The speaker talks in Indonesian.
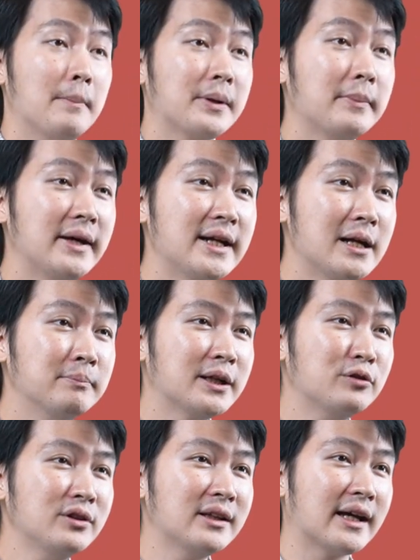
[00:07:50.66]
Perbedaan
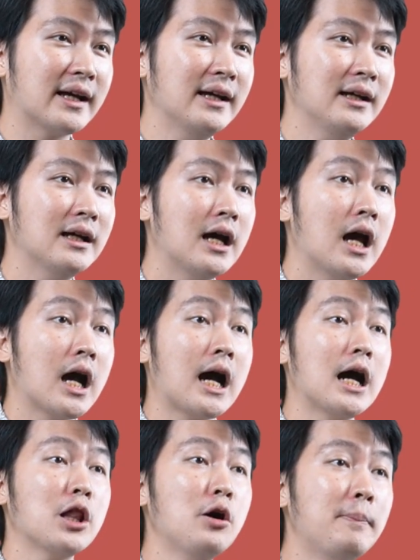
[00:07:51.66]
berikutnya,
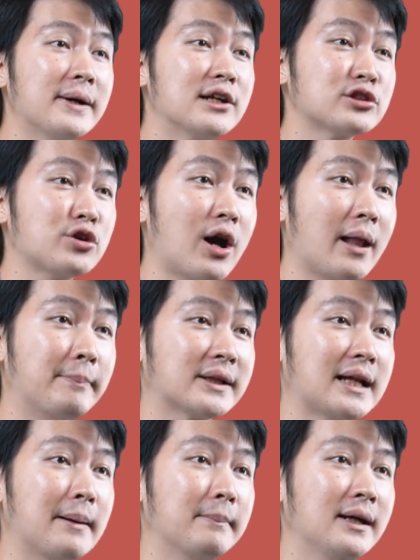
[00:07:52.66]
kalau pada soal
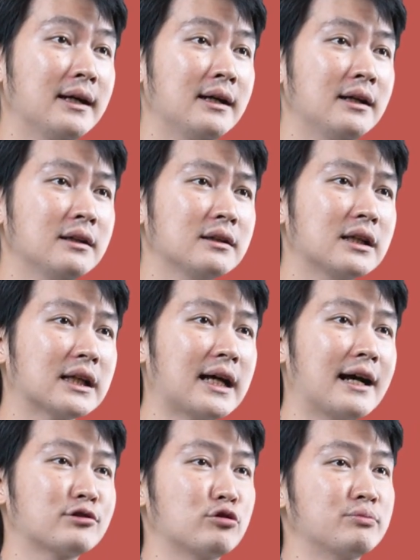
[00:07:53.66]
pertama
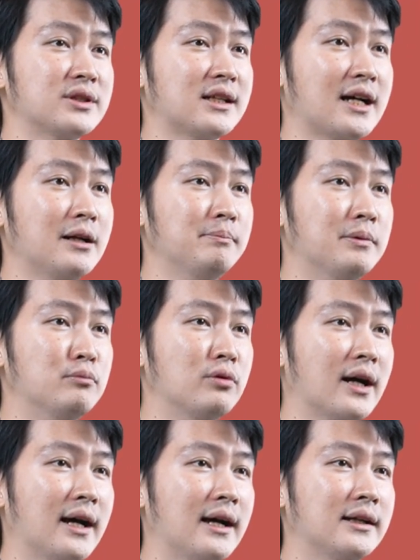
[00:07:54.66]
kita asumsikan
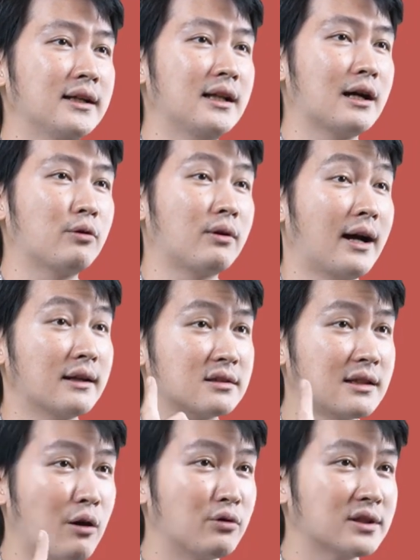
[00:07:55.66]
pembungaan dilakukan
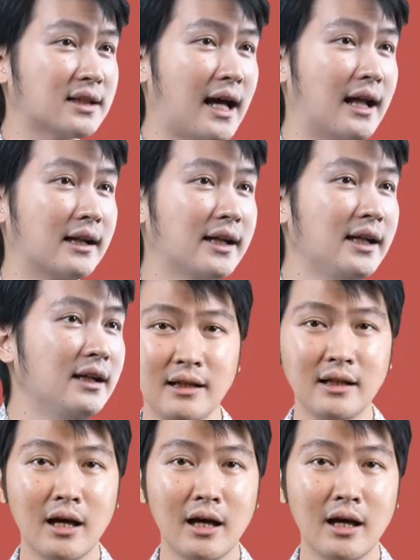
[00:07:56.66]
setahun sekali,